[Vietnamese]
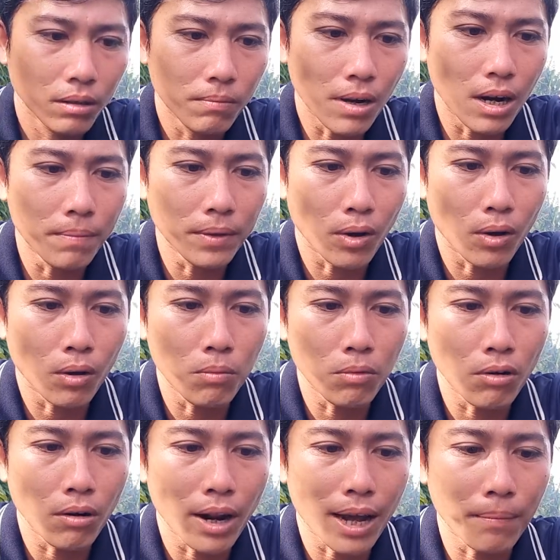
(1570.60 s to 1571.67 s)
bữa hôm toàn cũng
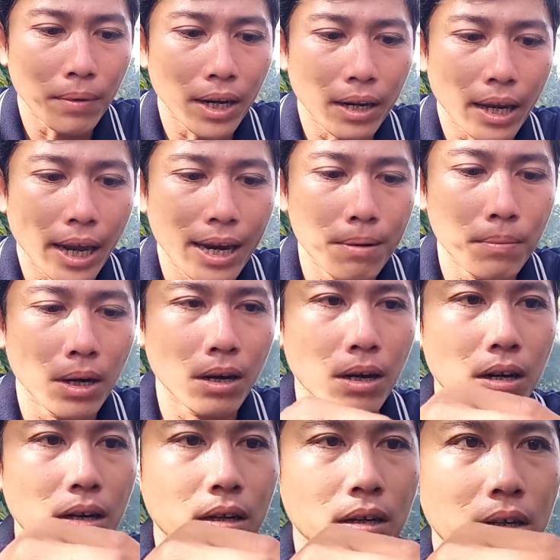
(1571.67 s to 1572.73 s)
có làm cái cây
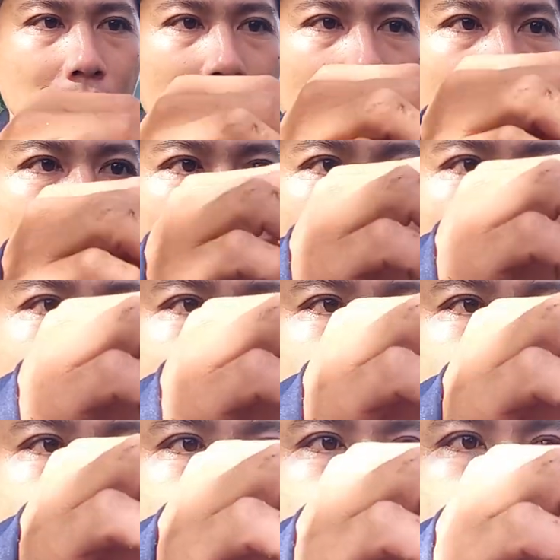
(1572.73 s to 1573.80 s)
mà
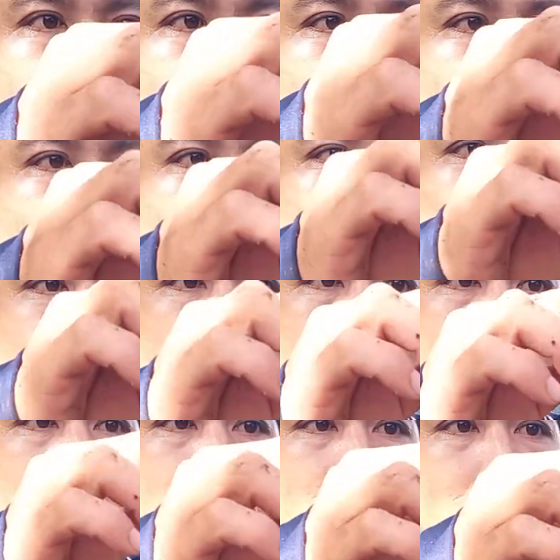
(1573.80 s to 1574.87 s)
làm con rồng nữa
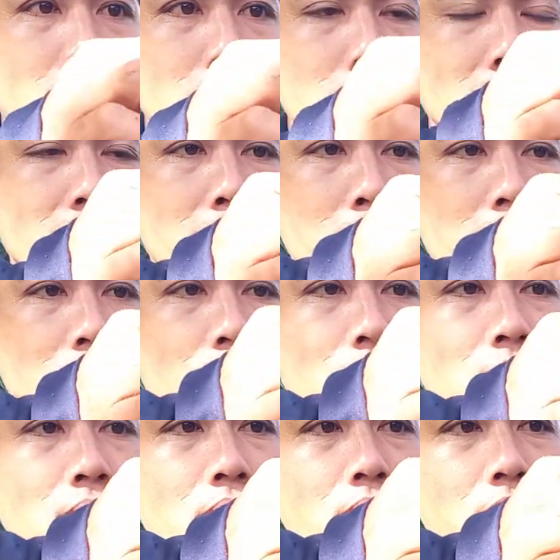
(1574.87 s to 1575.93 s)
mà hôm ngày mới
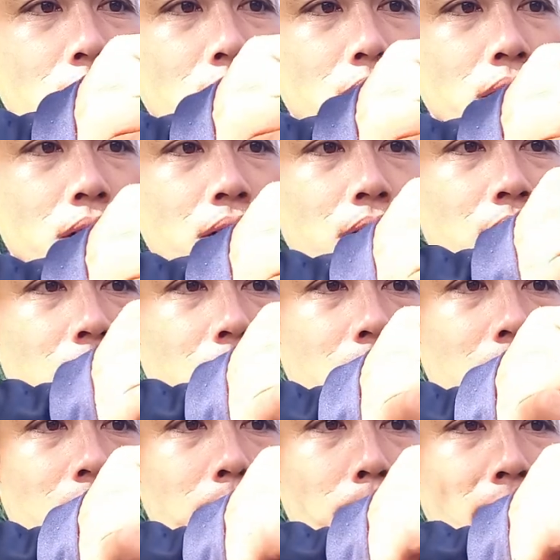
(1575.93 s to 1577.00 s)
có
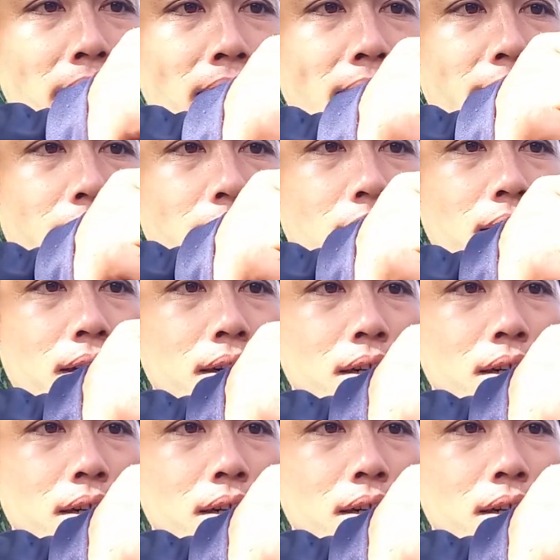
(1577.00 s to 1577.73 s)
mấy ngày hả